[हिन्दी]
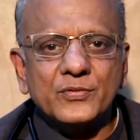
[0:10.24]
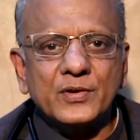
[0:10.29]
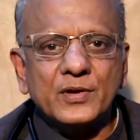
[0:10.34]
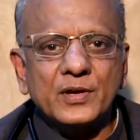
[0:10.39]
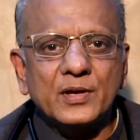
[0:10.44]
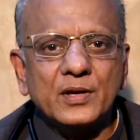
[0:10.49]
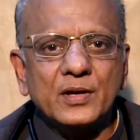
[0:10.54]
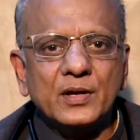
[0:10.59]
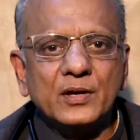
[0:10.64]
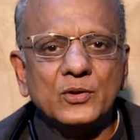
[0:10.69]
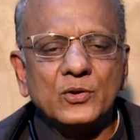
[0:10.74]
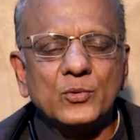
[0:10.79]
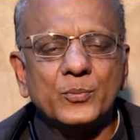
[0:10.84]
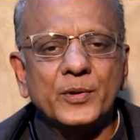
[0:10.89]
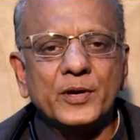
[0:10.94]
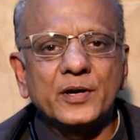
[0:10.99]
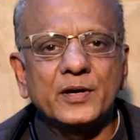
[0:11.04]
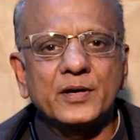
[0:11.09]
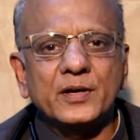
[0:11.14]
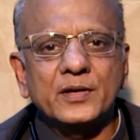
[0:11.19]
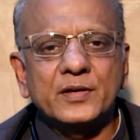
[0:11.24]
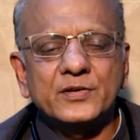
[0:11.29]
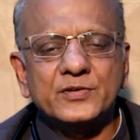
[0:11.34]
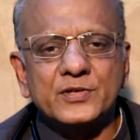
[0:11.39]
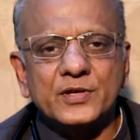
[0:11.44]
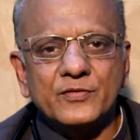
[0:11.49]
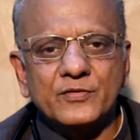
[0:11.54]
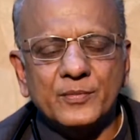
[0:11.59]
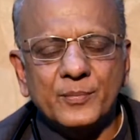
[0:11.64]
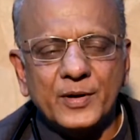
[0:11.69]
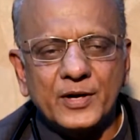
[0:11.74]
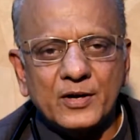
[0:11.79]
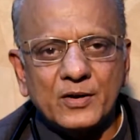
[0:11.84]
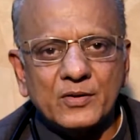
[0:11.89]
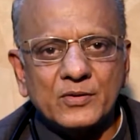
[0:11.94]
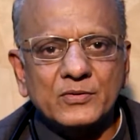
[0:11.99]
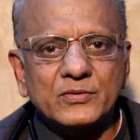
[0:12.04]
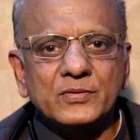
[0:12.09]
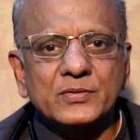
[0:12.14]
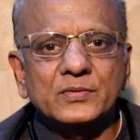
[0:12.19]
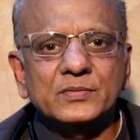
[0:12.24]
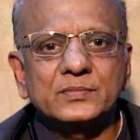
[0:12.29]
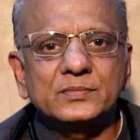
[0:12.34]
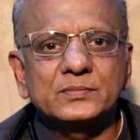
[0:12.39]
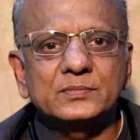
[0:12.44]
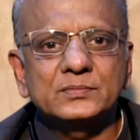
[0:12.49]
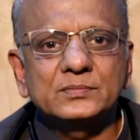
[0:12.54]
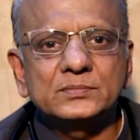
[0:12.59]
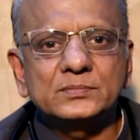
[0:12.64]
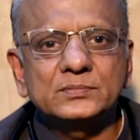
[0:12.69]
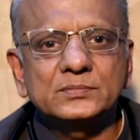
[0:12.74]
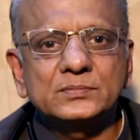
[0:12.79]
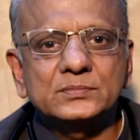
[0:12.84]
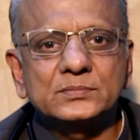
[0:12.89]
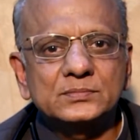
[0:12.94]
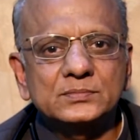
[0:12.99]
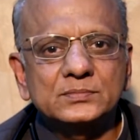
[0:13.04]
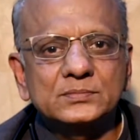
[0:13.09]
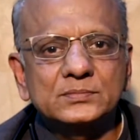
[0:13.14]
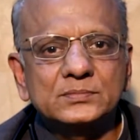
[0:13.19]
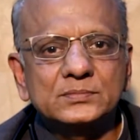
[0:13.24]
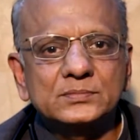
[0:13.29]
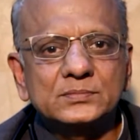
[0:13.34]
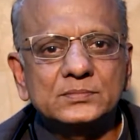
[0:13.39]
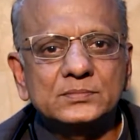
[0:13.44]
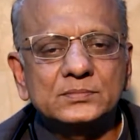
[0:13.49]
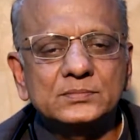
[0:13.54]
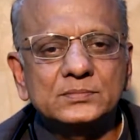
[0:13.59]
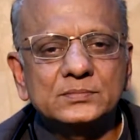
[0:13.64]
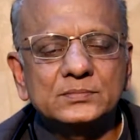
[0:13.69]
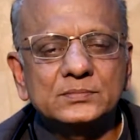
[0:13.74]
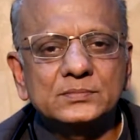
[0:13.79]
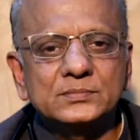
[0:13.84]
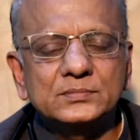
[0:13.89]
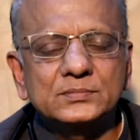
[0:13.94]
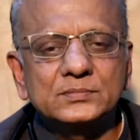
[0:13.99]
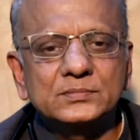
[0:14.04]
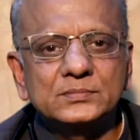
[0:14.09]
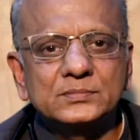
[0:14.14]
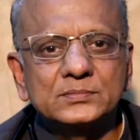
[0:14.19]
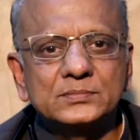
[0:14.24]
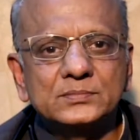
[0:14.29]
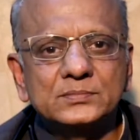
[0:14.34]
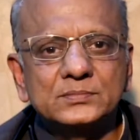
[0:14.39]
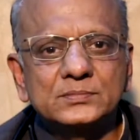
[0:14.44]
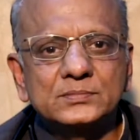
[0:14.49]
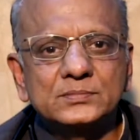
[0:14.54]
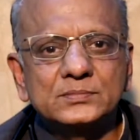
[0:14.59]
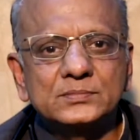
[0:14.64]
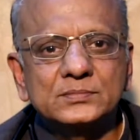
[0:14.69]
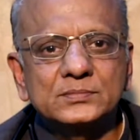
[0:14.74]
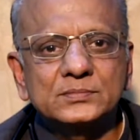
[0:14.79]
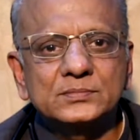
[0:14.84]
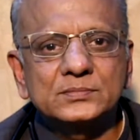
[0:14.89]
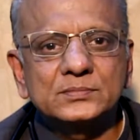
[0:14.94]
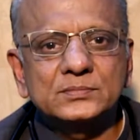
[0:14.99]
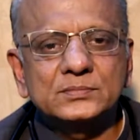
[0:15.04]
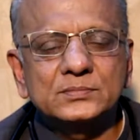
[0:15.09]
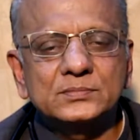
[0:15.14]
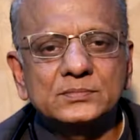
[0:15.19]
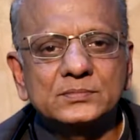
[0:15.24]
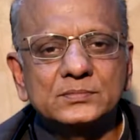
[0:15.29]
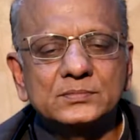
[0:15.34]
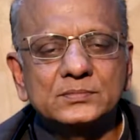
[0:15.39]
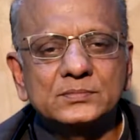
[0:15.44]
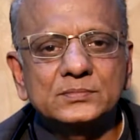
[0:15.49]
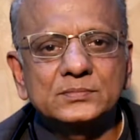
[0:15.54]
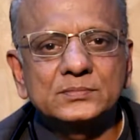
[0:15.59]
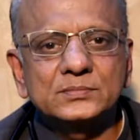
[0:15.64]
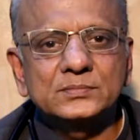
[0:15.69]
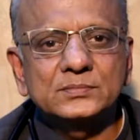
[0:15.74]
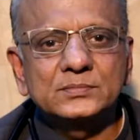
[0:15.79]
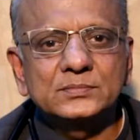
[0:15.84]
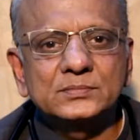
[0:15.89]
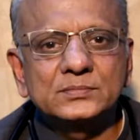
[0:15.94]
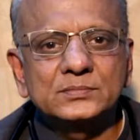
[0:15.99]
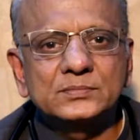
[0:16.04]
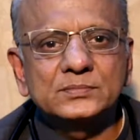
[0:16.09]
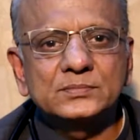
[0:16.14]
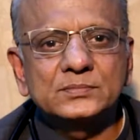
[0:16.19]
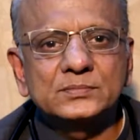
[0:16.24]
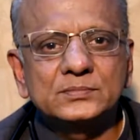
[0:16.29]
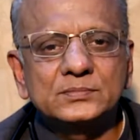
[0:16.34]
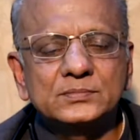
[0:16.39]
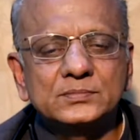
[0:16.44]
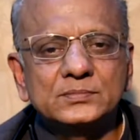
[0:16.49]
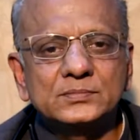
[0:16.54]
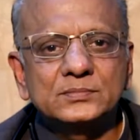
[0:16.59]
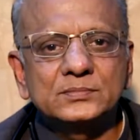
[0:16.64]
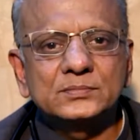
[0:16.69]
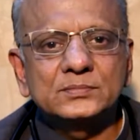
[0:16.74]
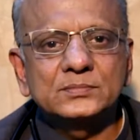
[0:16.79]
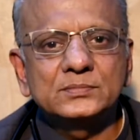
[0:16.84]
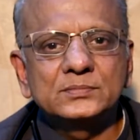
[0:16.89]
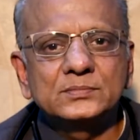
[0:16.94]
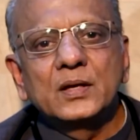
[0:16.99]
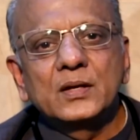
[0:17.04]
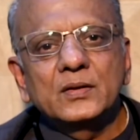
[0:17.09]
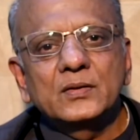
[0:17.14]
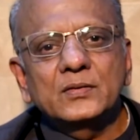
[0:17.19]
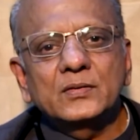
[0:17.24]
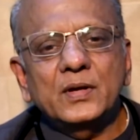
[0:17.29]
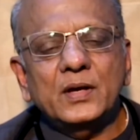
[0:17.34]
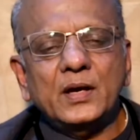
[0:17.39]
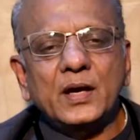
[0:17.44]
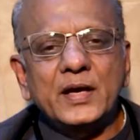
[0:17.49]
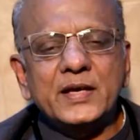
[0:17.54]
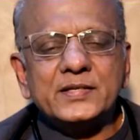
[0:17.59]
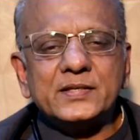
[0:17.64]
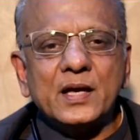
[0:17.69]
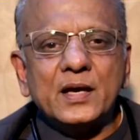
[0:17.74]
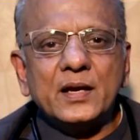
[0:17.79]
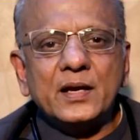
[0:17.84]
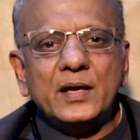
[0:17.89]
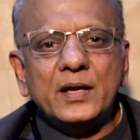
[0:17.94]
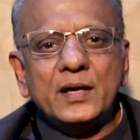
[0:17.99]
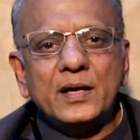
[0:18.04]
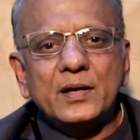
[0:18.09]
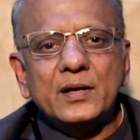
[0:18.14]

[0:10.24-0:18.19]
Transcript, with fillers: India and Group Editor-in-Chief Metax. मेरा नाम संचिता है संचिता शब्द का अर्थ क्या है सिर्फ कई सारे